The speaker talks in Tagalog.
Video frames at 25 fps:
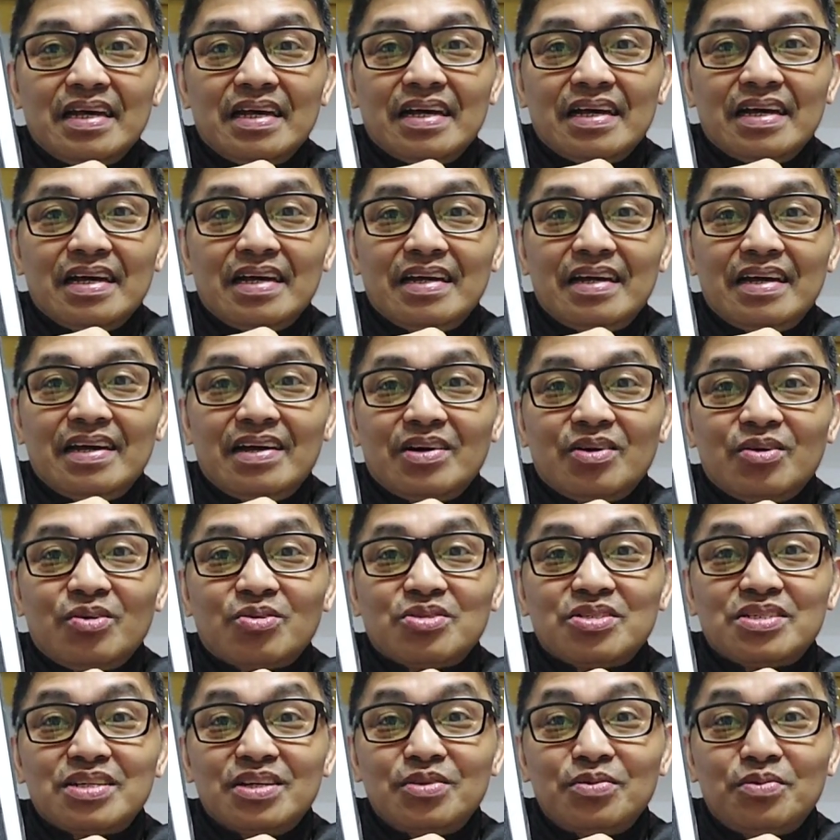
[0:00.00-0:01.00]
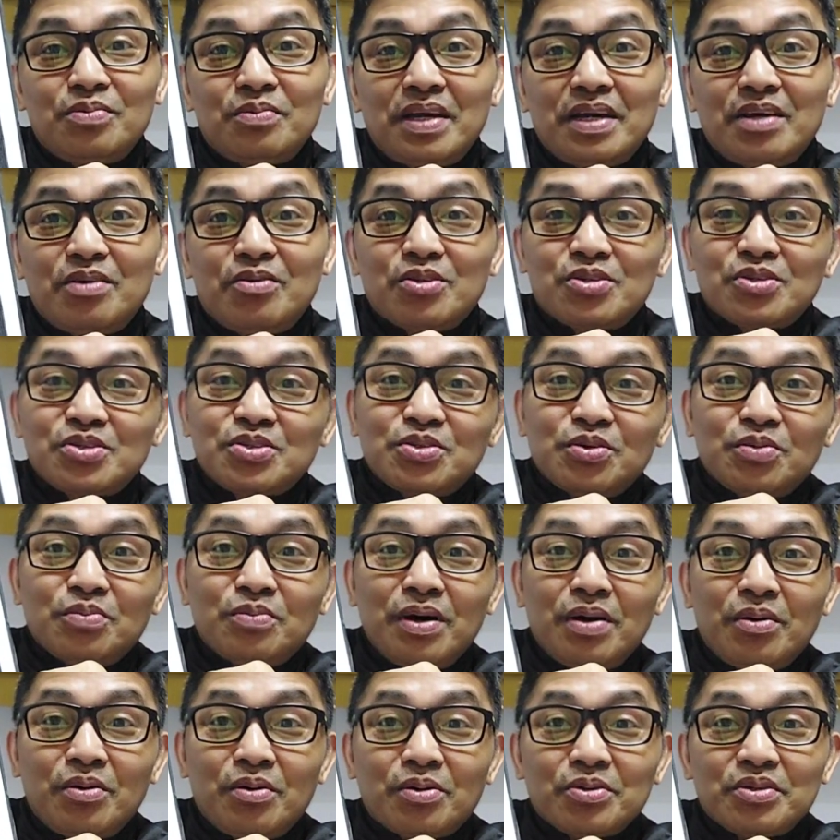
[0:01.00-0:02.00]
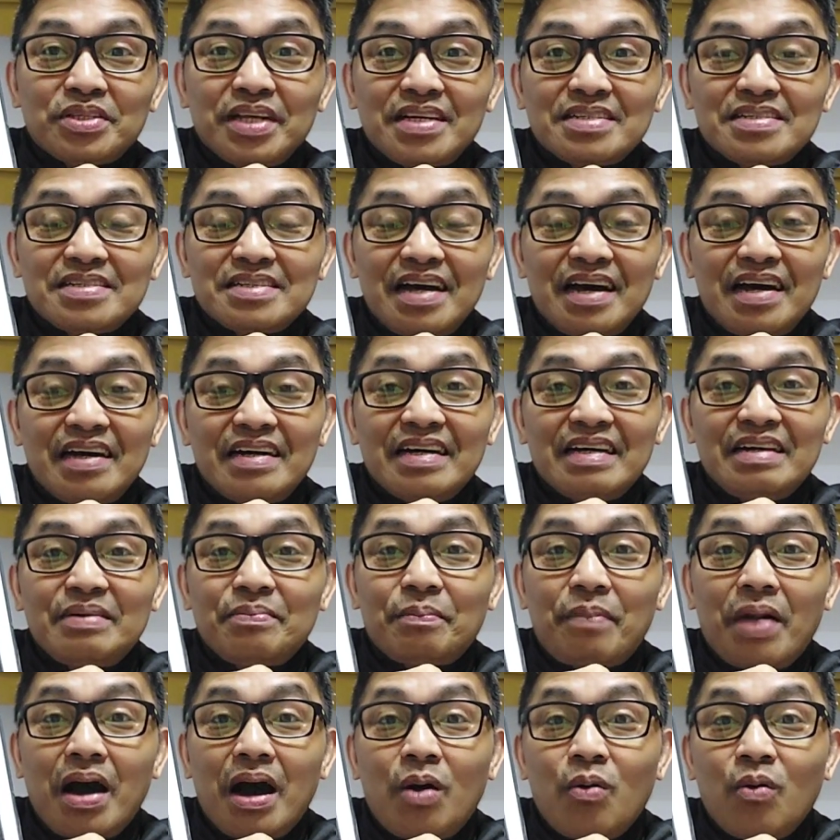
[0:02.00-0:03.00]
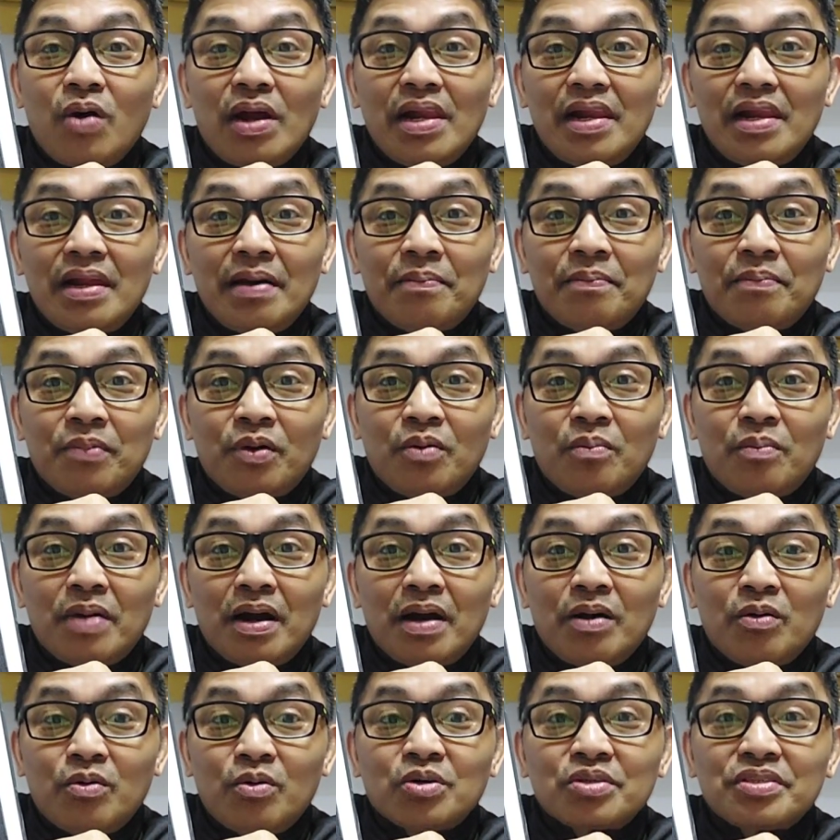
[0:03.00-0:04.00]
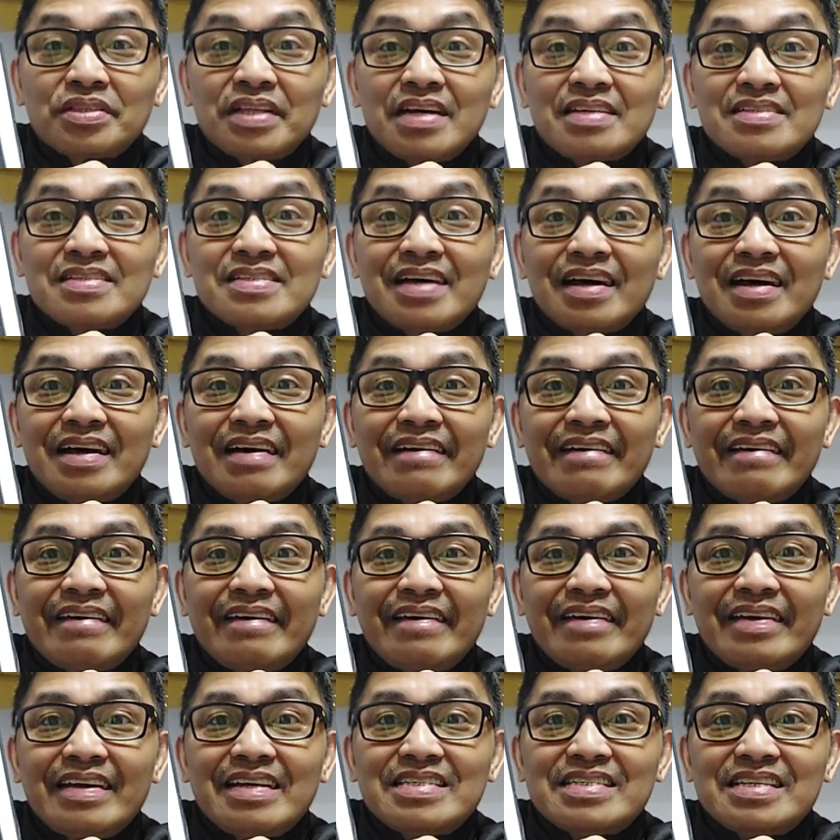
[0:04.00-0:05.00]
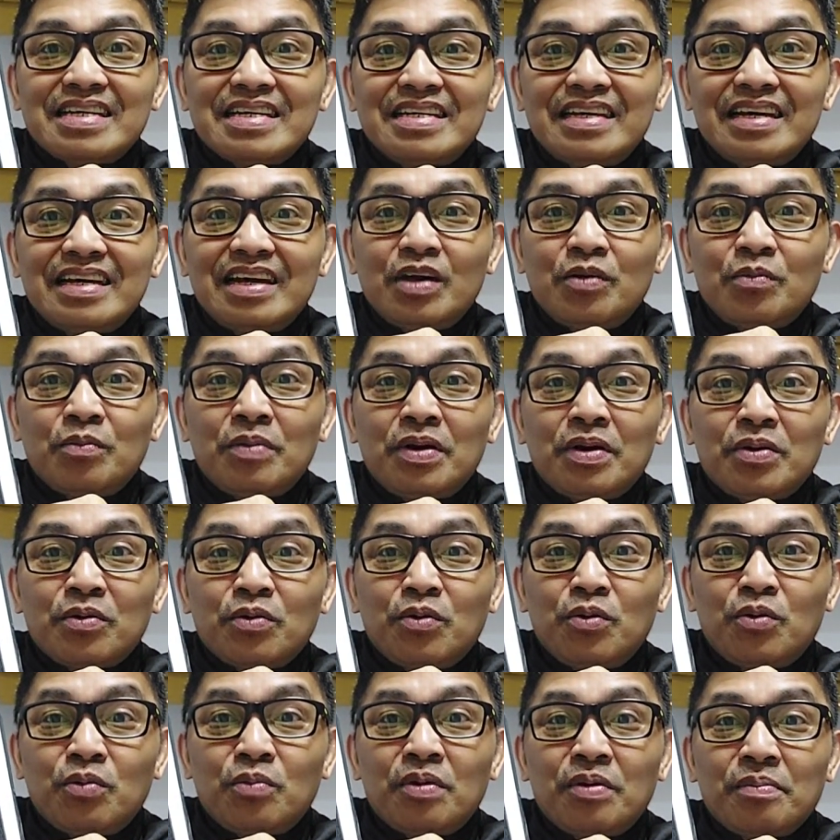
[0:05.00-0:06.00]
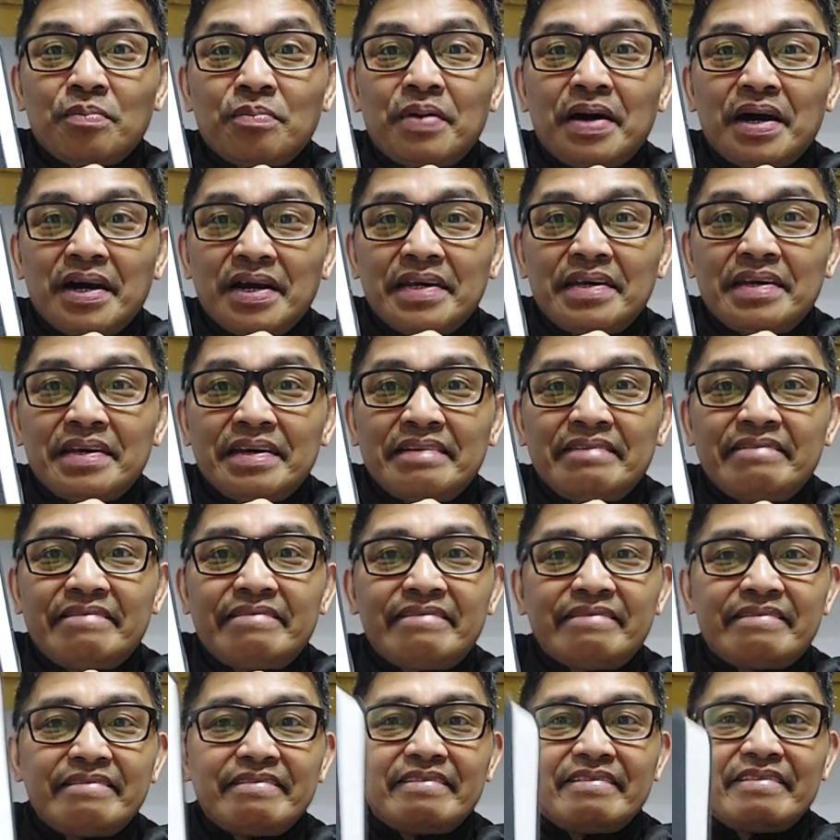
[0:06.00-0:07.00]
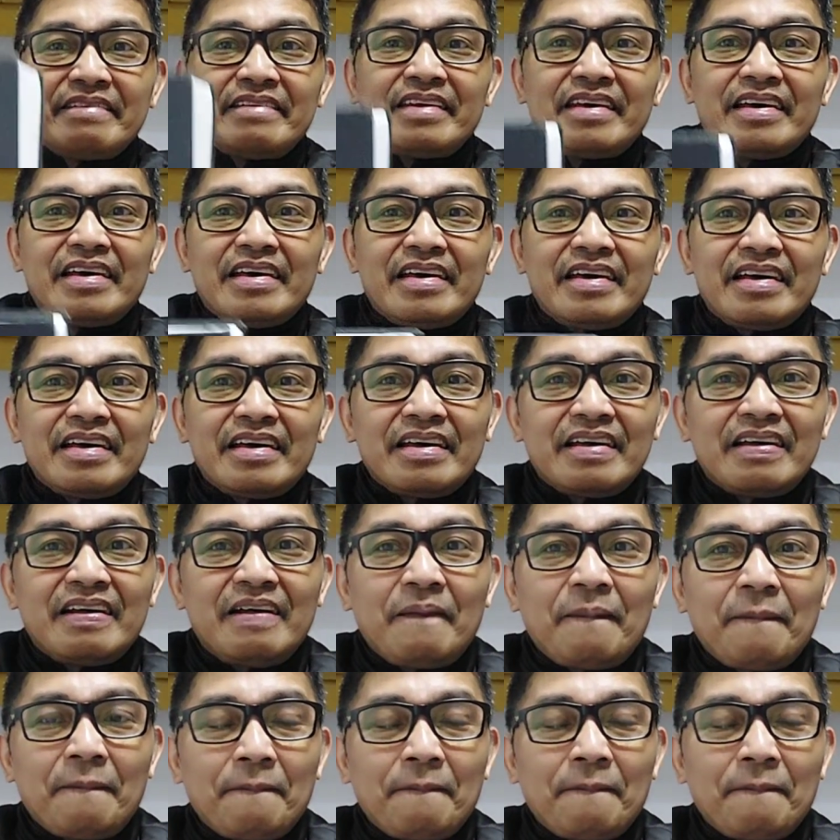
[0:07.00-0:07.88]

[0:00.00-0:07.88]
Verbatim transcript: Kaya kung sino may gusto mangutang sa akin, bawal na po mangutang sa akin kasi hindi kayo marunong magbayad. Ha?